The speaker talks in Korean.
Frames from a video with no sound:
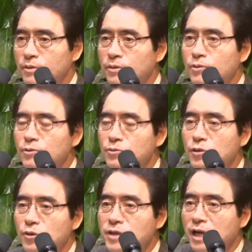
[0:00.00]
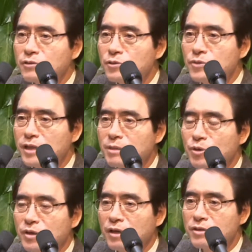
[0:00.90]
어떤 설교자가 설교한데
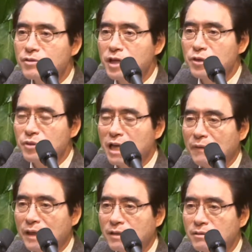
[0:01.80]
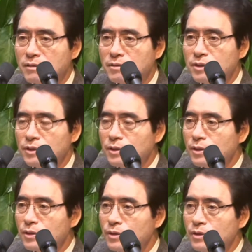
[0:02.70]
보니까 그런 내용이 나와요
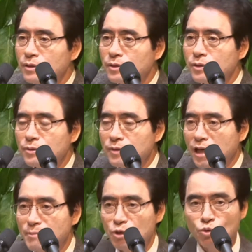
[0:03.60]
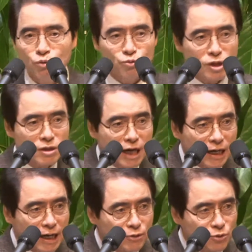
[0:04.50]
그 어떤 사람이 독수리를
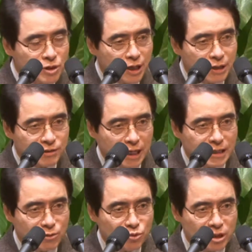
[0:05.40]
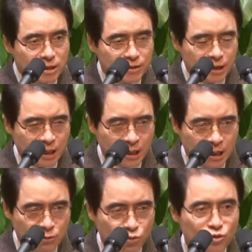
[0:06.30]
향해 가지고 이렇게 사냥꾼이
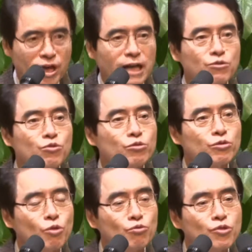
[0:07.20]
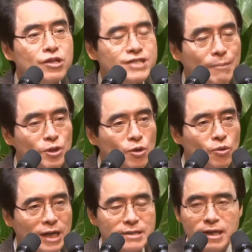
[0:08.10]
탁 조준해 가지고 독수리를 잡으려고
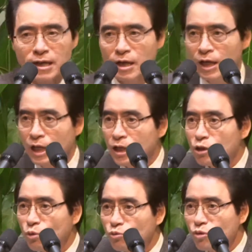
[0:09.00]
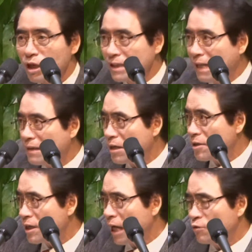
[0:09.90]
하는데 이 독수리가 딴 데를
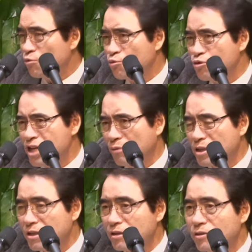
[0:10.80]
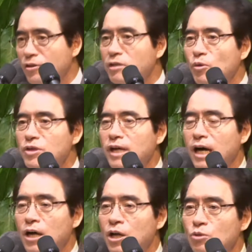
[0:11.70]
이렇게 아주 주시하고 있는 거예요. 거기 보니까
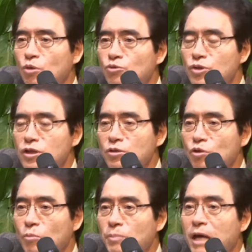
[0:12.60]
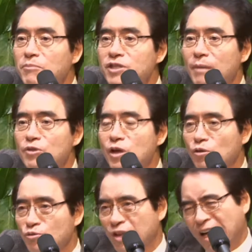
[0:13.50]
독수리는 또 뱀을 잡으려고
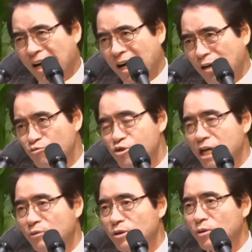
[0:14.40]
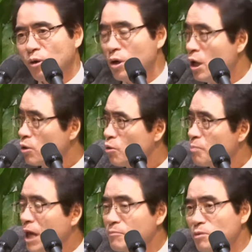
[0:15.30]
탁 주시하고 있고 또
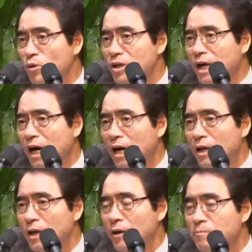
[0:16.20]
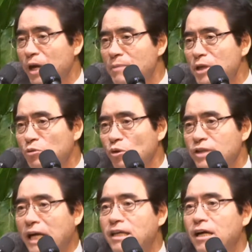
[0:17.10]
뱀을 보니까 뱀이 또
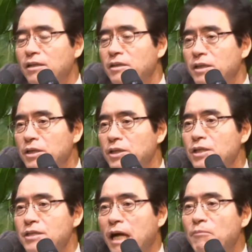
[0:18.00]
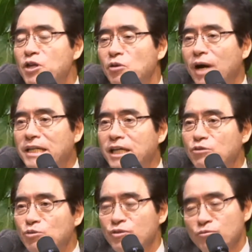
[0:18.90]
자기가 이 잡으려고 하는 게
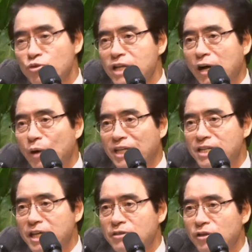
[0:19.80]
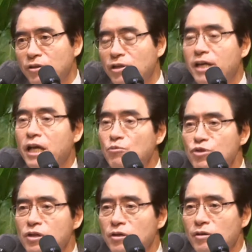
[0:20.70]
또 주시하고 있는 게 있어요. 그게
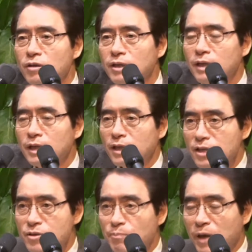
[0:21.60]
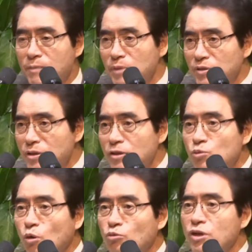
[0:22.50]
개구리요. 그 뱀은
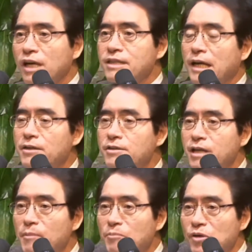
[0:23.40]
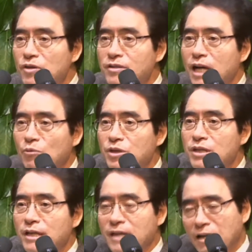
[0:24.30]
독수리가 자기를 잡아먹을 것이라고
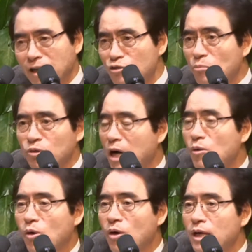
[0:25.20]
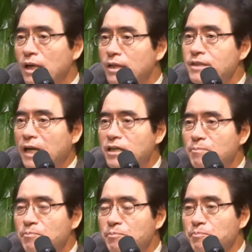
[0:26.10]
이렇게 상상도 못하고 자기는
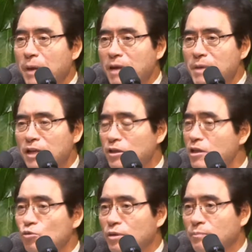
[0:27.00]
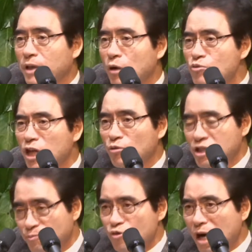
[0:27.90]
뱀의 그 개구리에 또
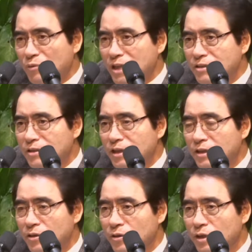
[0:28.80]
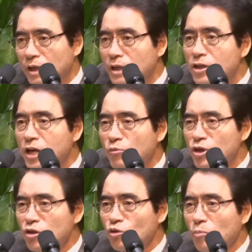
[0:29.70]
집중하고 있는 거예요. 그
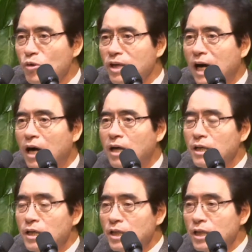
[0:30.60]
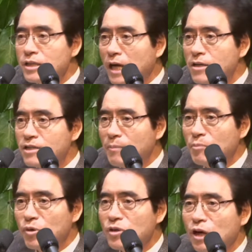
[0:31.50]
개구리는 또 보니까 이 자기를
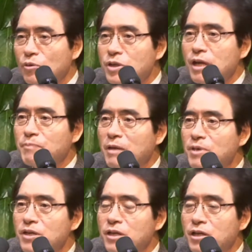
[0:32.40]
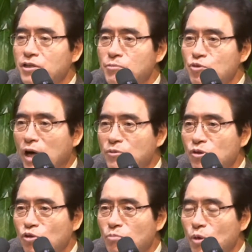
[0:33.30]
잡아먹으려고 이게 뱀이 이게 집중하고 있는
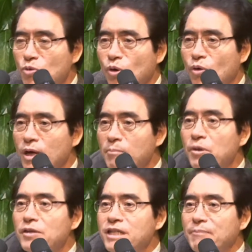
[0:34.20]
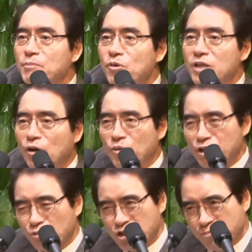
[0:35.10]
것도 모르고 벌레 잡아먹으려고 그게
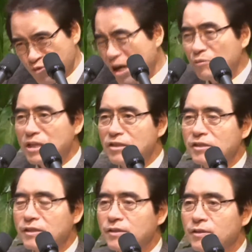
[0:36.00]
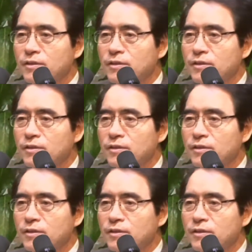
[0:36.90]
또 집중하고 있는 거예요.